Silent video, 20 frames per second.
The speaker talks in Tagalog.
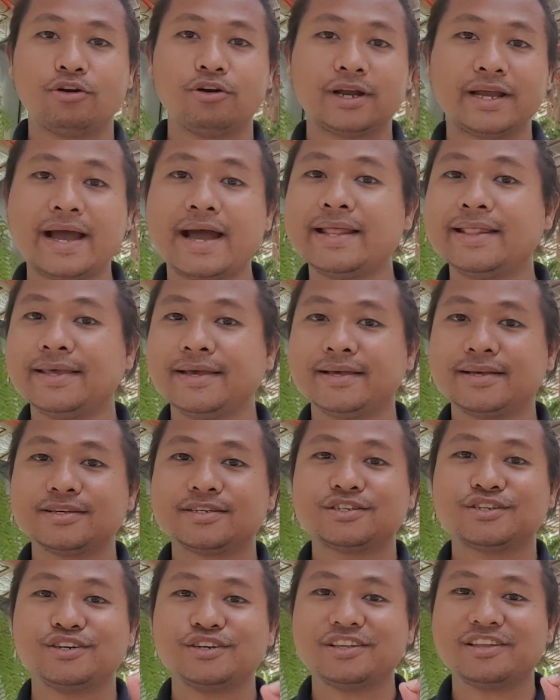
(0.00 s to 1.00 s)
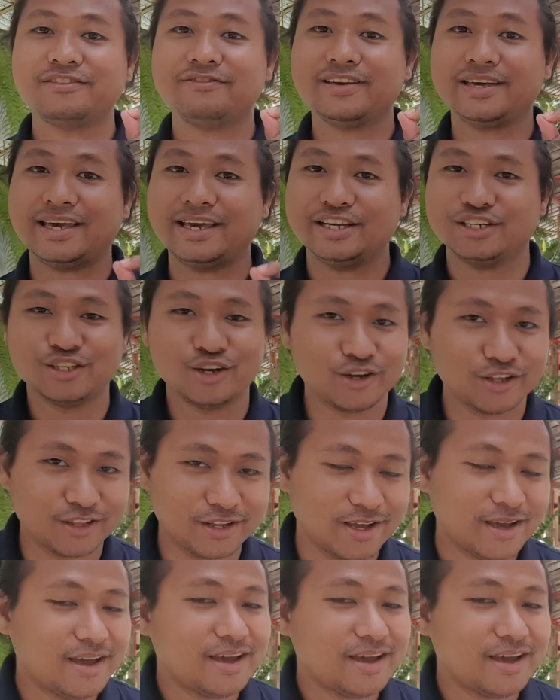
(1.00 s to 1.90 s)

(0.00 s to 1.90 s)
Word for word: organic certification.